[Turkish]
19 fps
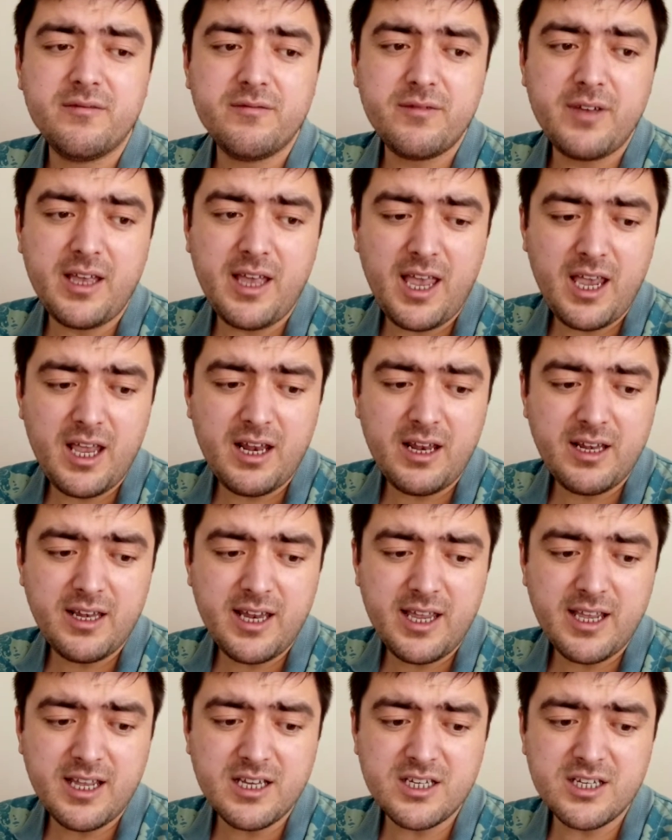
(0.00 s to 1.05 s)
ve eline
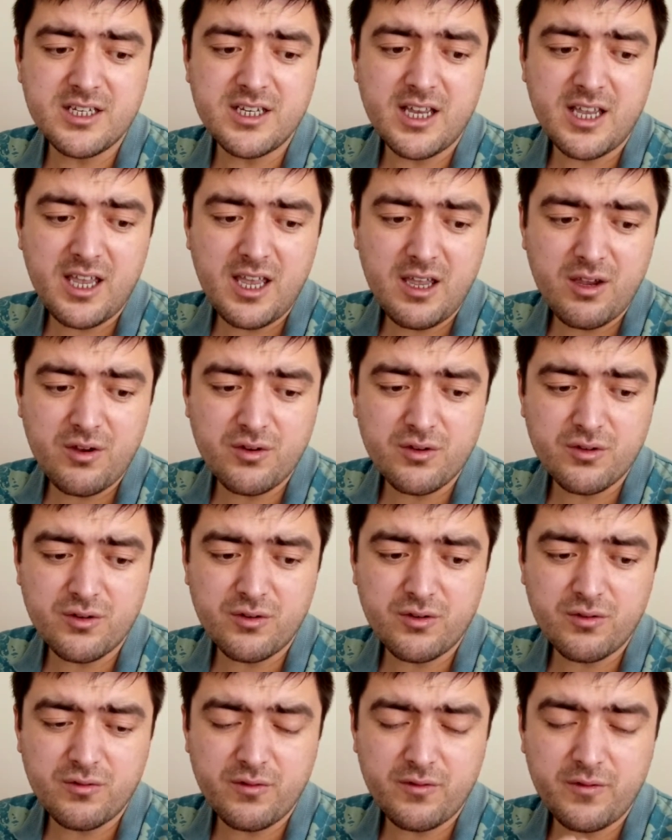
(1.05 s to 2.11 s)
geçecek en
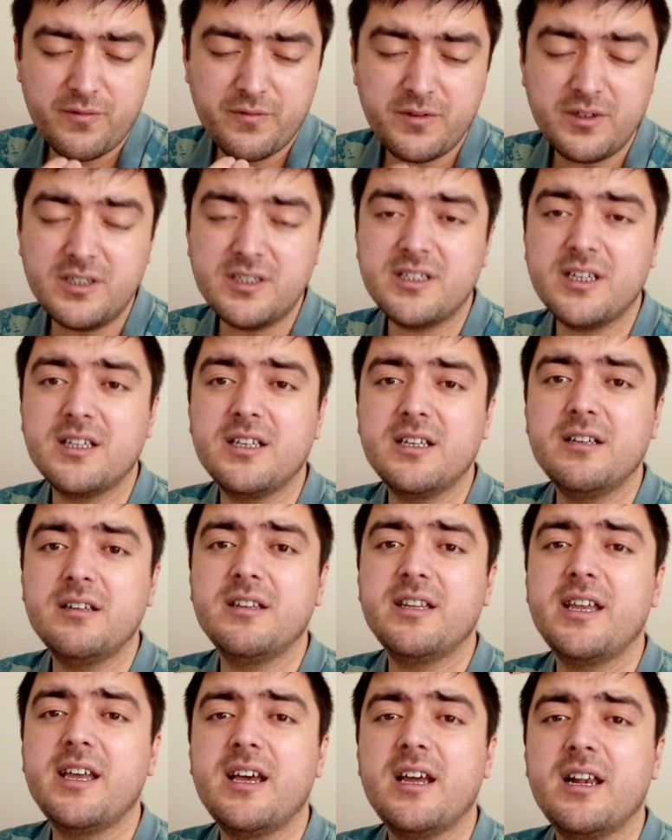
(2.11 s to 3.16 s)
küçük
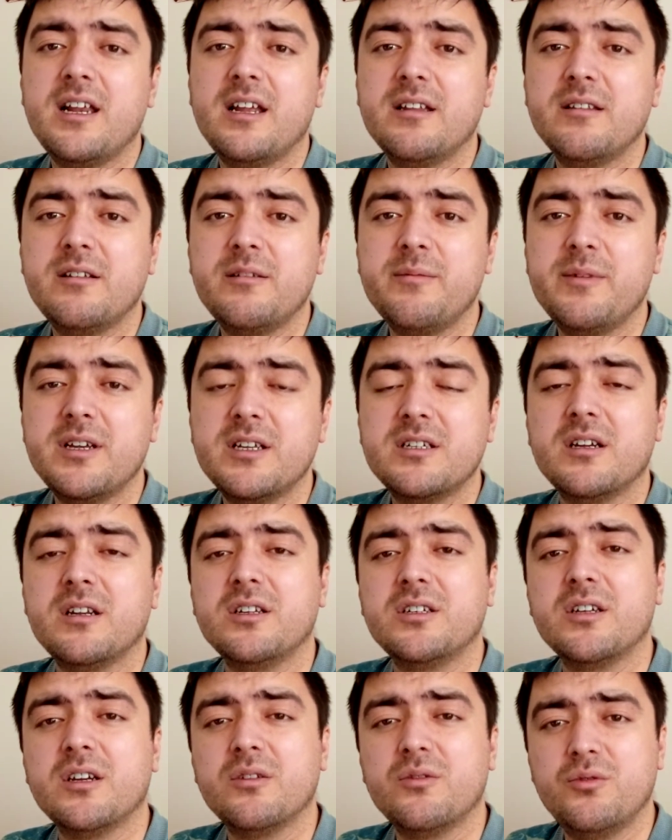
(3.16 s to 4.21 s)
fırsatı değerlendirmeye
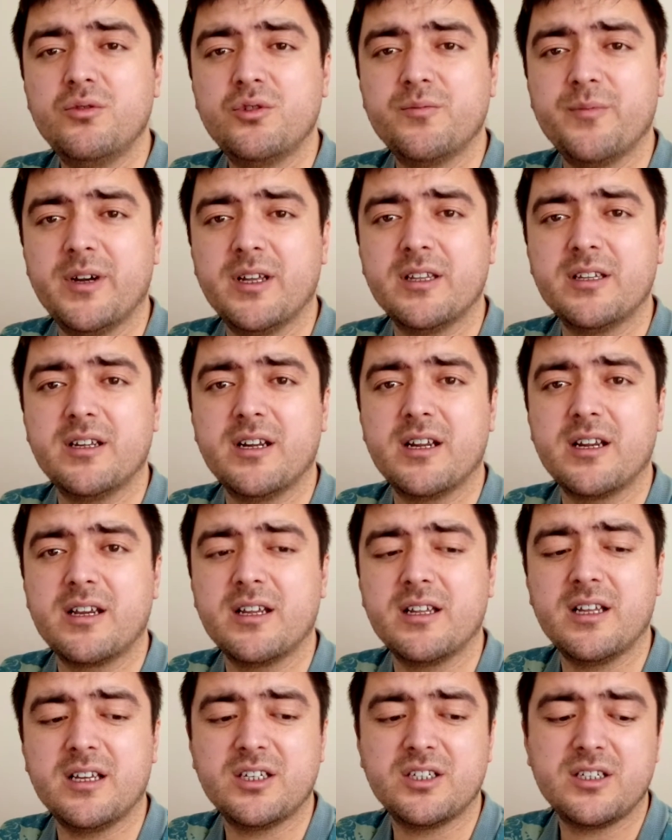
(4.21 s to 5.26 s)
çalışan düşmandır
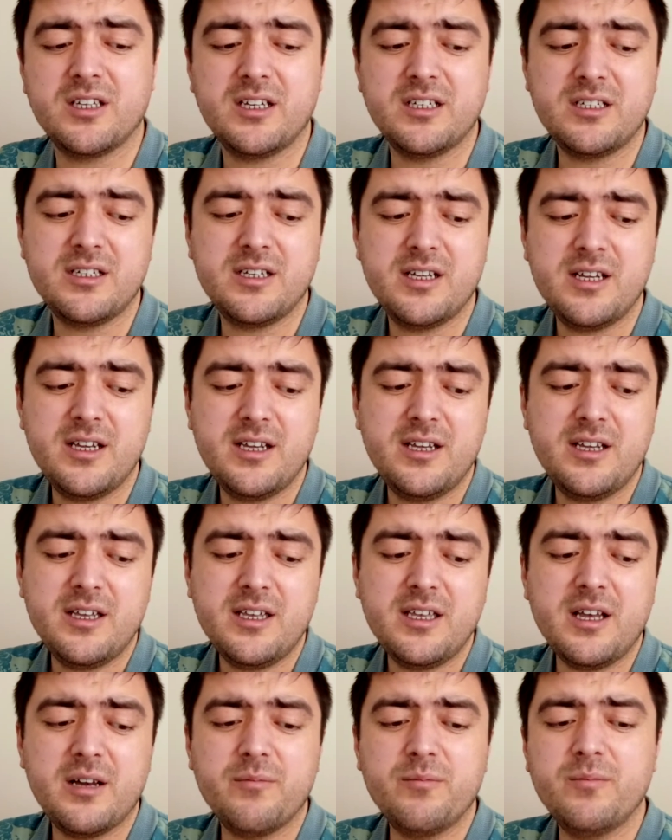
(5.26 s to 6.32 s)
arkadaşlar.
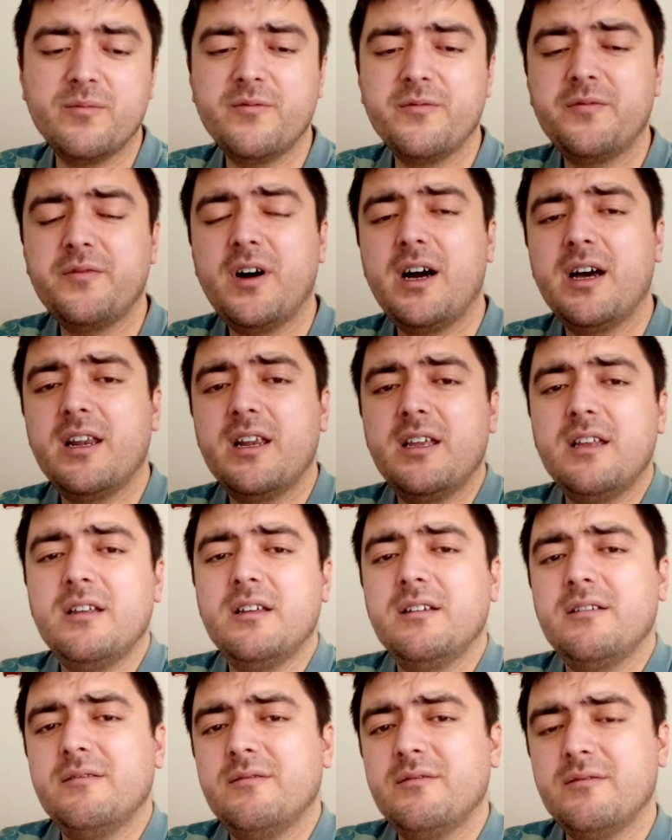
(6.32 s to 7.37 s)
Ya
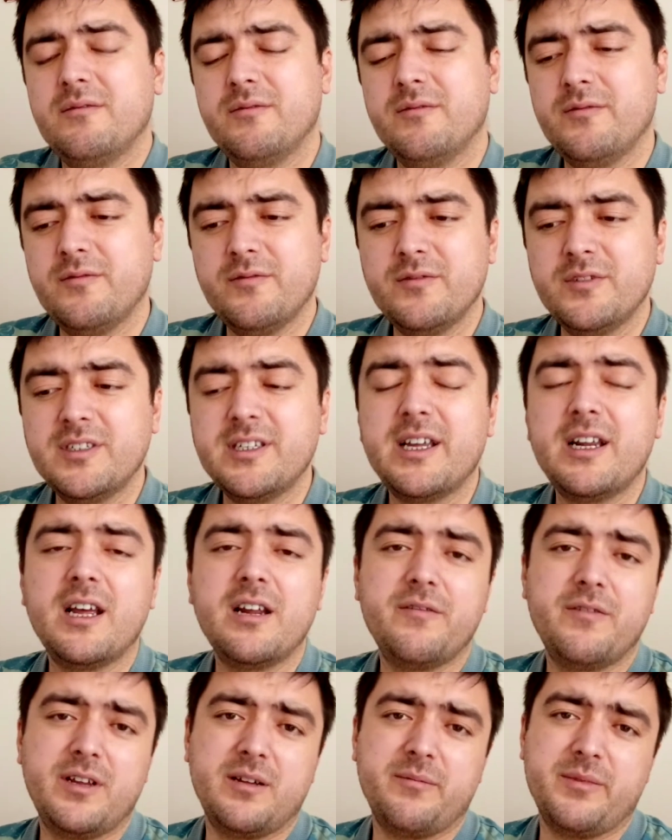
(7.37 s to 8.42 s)
fare
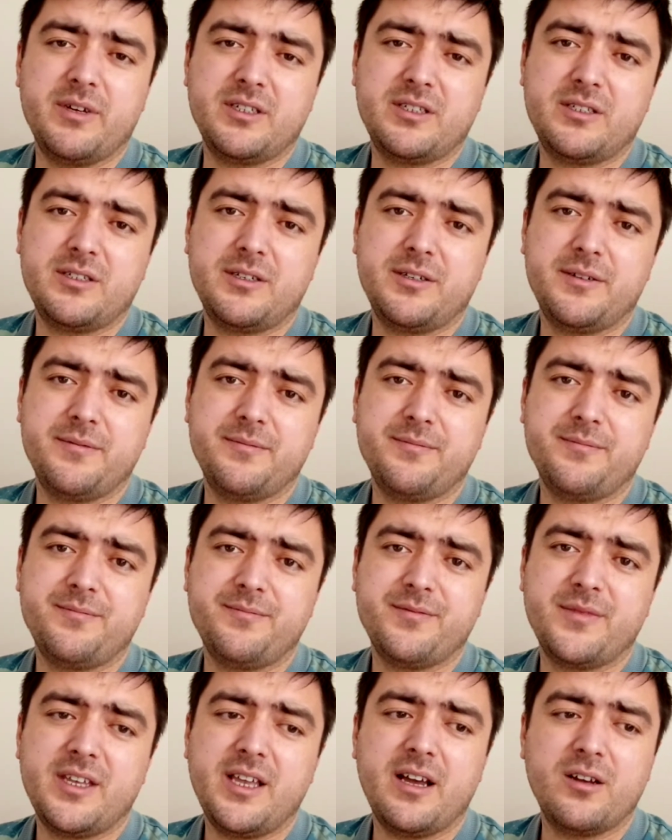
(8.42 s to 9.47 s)
zarar veremez.
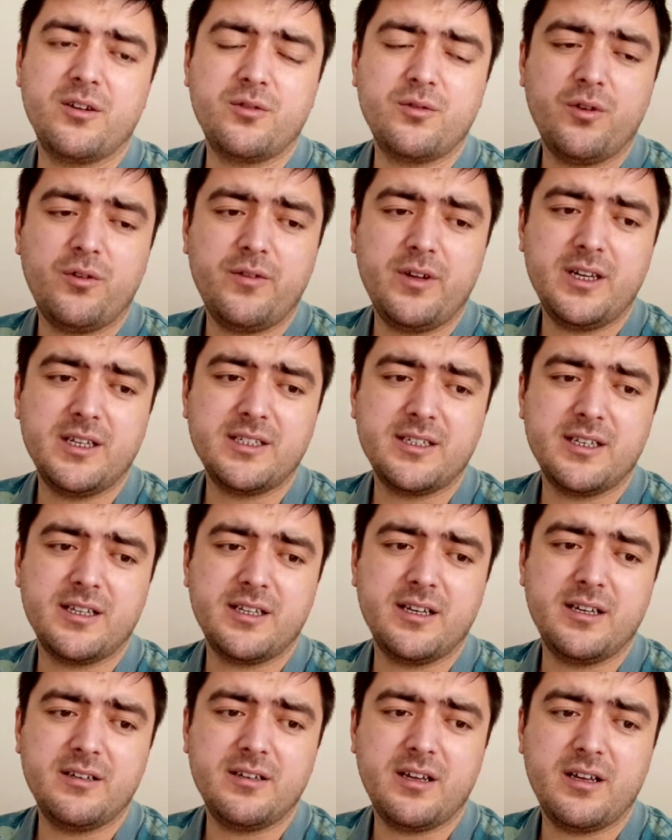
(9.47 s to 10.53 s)
Yani kovalasa
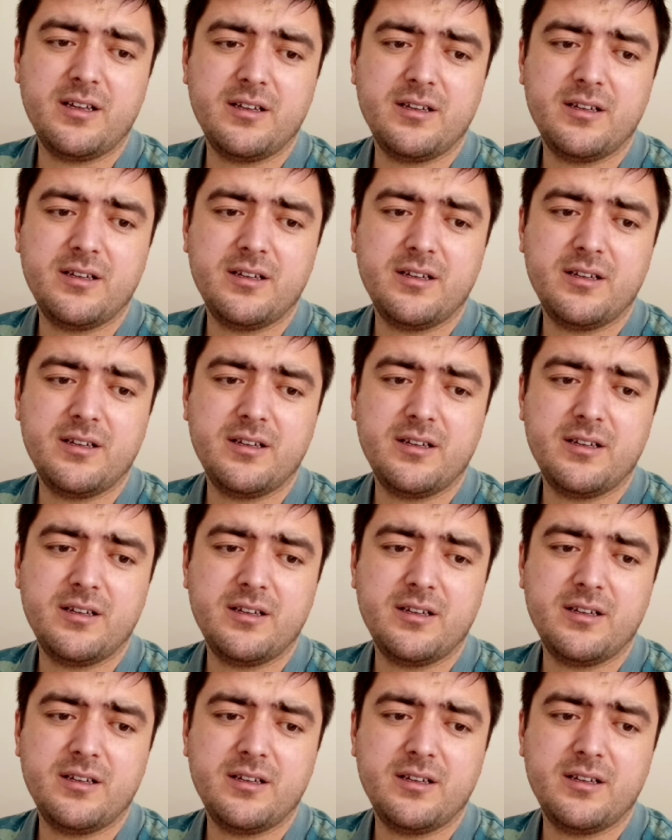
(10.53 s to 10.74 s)
da